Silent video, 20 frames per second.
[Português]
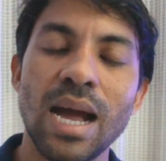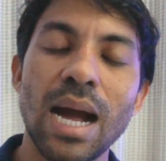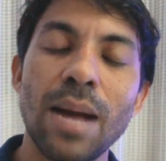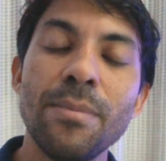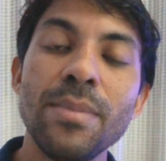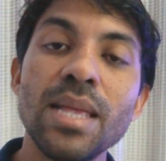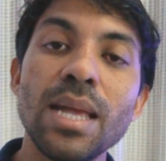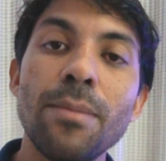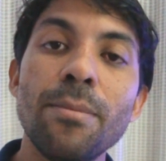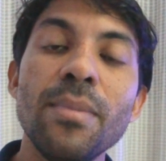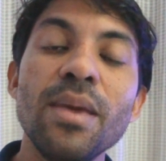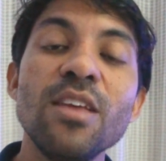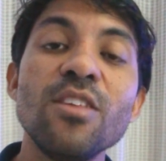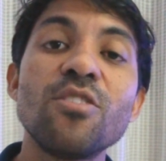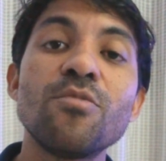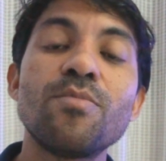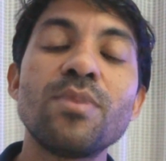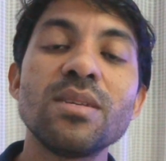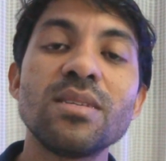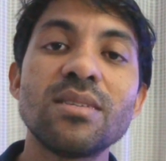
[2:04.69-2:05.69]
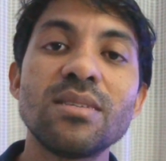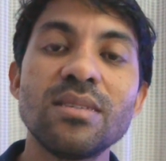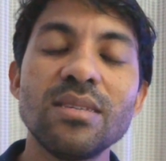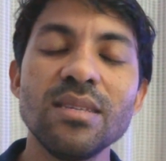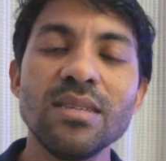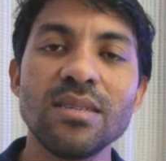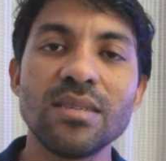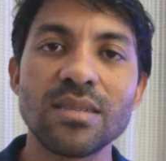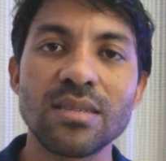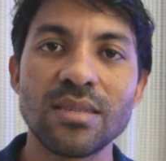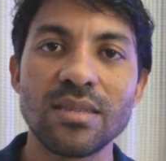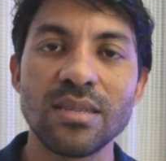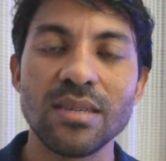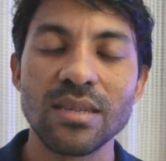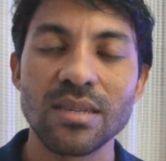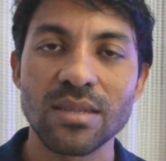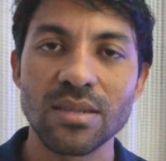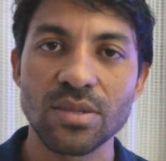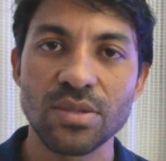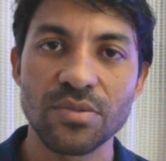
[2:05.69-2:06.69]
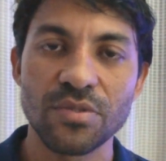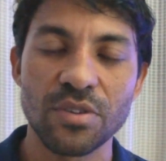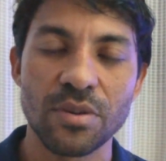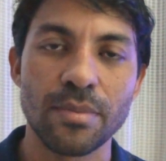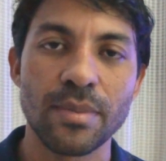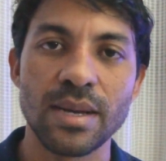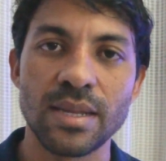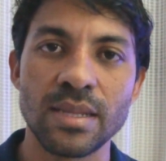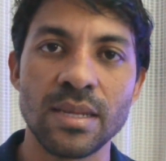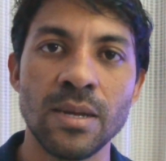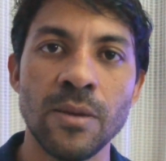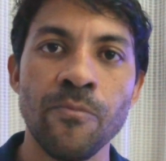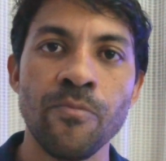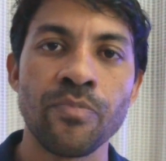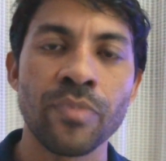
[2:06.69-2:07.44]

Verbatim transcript: a minha mente precisa ser transformada